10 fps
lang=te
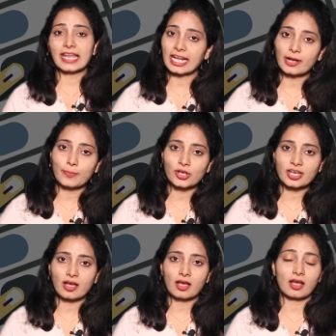
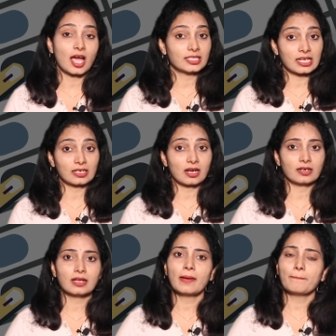లేకపోయినా ఆధార్
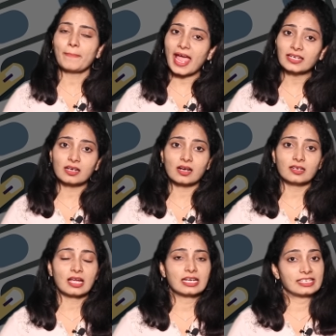కార్డ్ పాన్
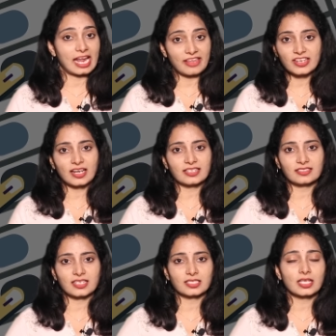కార్డ్ డ్రైవింగ్
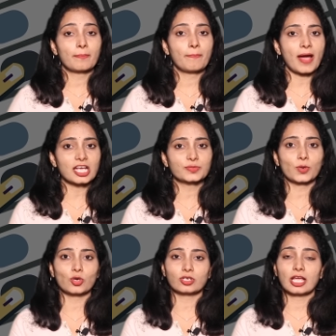లైసెన్స్
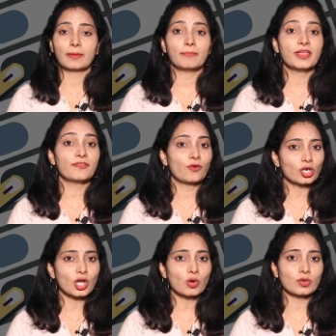పాస్పోర్ట్ మీ
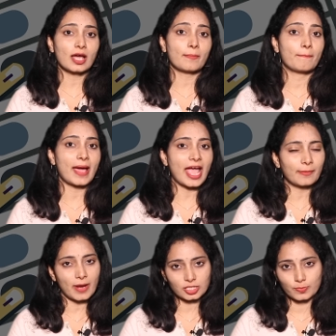ఫోటో ఉన్న
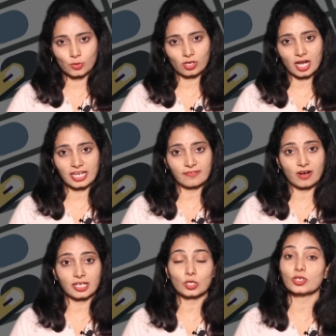బ్యాంక్ పాస్బుక్ లాంటి
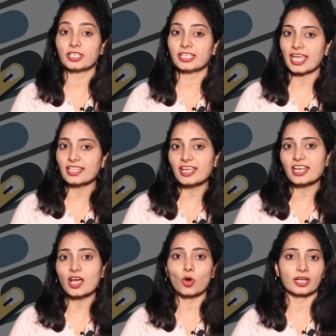వాటిలో
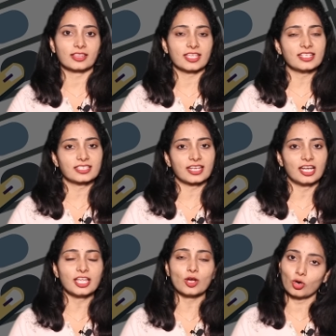ఏదైనా ఒకటి
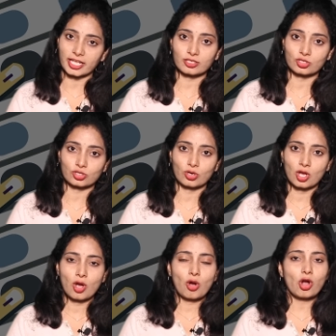తీసుకెళ్లి ఓటేయచ్చు
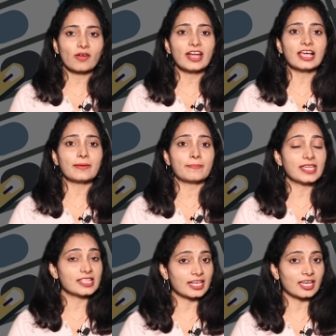ఒకవేళ
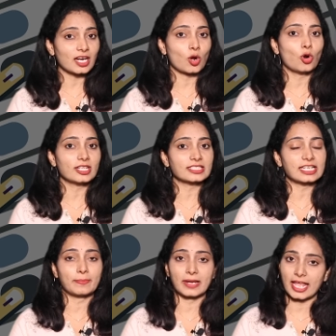మీ దగ్గర ఓటర్
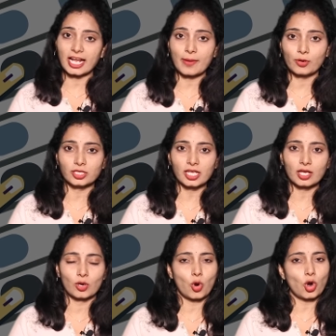స్లిప్ లేకపోతే
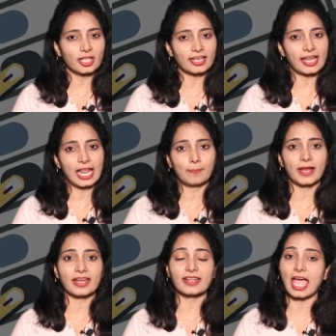ఓటర్
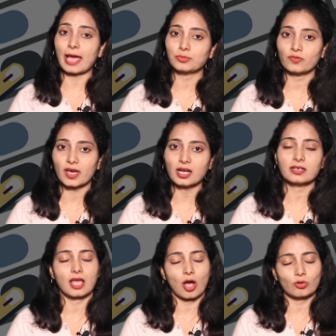హెల్ప్ లైన్ యాప్ ద్వారా
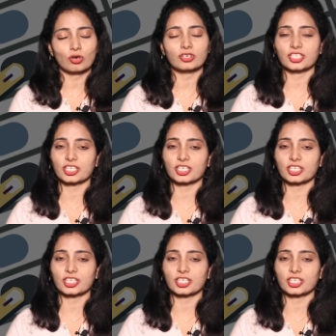డౌన్లోడ్